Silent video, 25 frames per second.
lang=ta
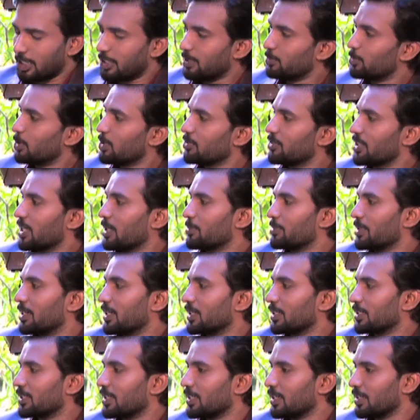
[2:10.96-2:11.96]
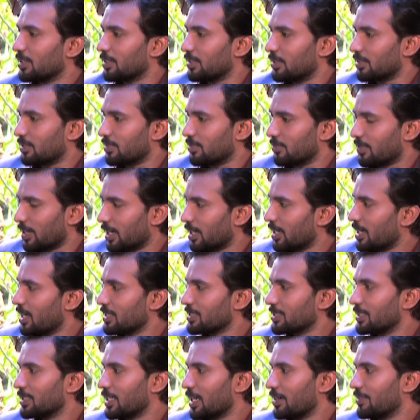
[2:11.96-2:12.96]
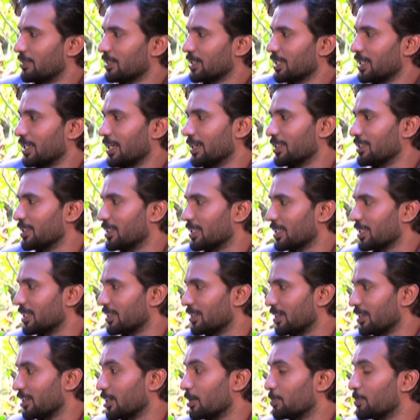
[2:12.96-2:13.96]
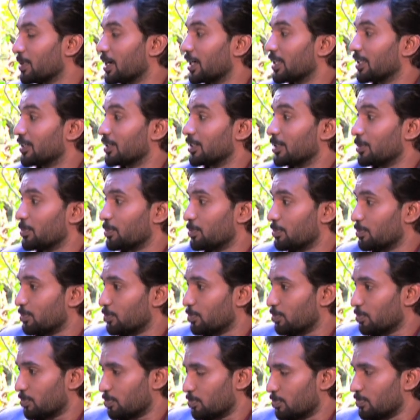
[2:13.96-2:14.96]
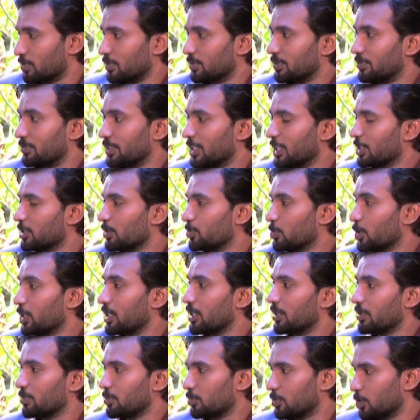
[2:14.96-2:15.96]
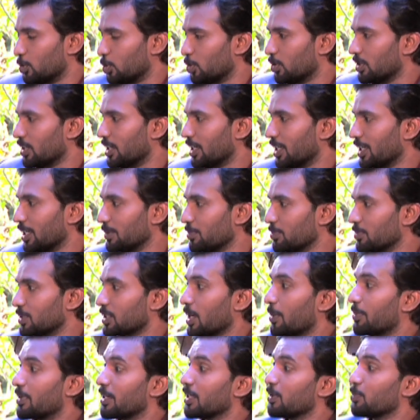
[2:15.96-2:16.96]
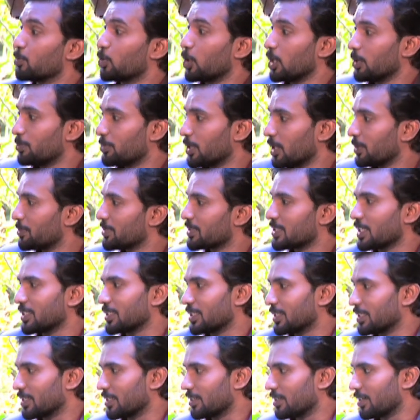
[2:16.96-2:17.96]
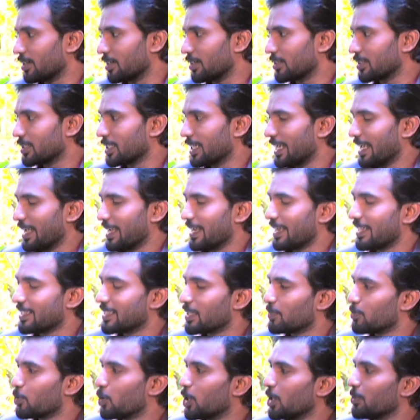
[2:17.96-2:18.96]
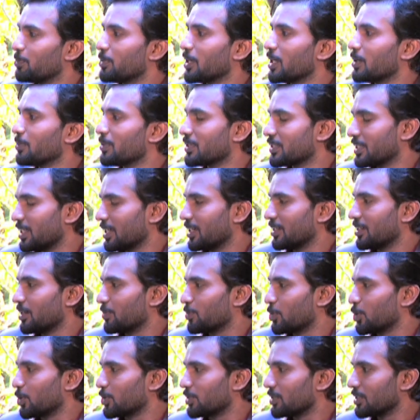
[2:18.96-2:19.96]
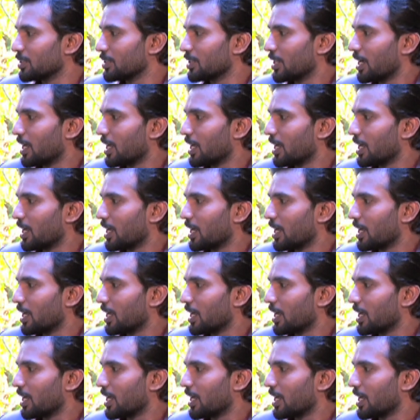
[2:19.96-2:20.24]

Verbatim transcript: இன்னும் விடயம் இருக்கிறது நீங்கள் வரலாற்று நாவல்களை எழுதியிருக்கின்றீர்கள் பல வேற்றுமொழி நூல்களையும் தமிழில் மொழிபெயர்ப்பு செய்திருக்கின்றீர்கள் இந்த மொழிபெயர்ப்பு செய்கின்ற பொழுது